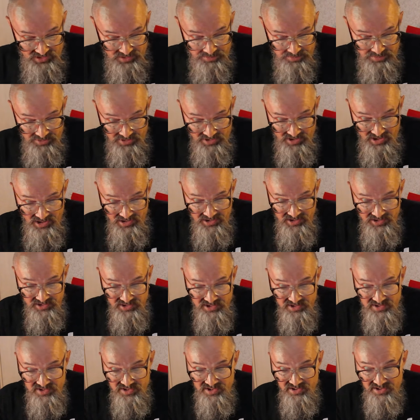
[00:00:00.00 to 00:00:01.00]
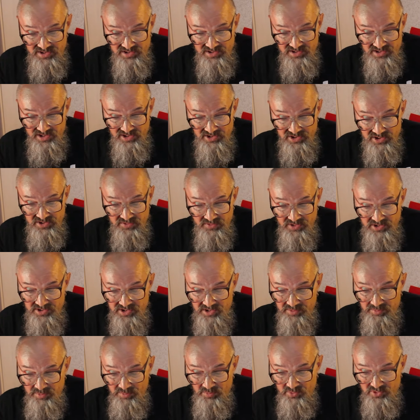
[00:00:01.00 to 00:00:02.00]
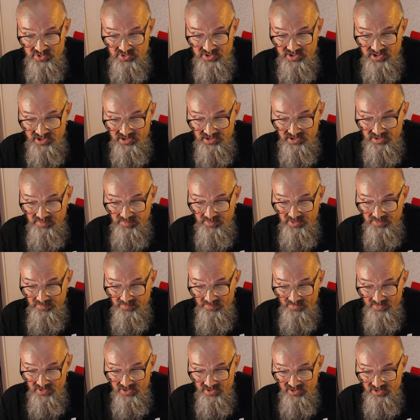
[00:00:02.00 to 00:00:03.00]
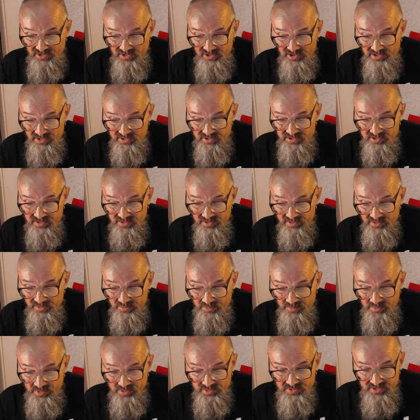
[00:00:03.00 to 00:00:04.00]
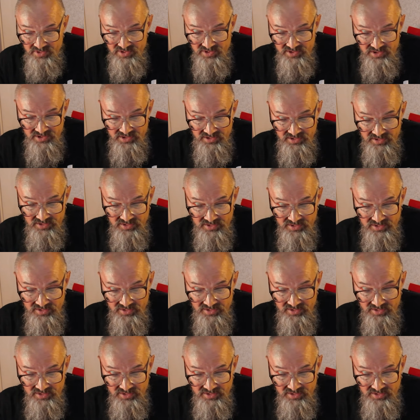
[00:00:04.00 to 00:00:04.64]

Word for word: Копенгагене со шведскими музыкантами Нилс Бронстед,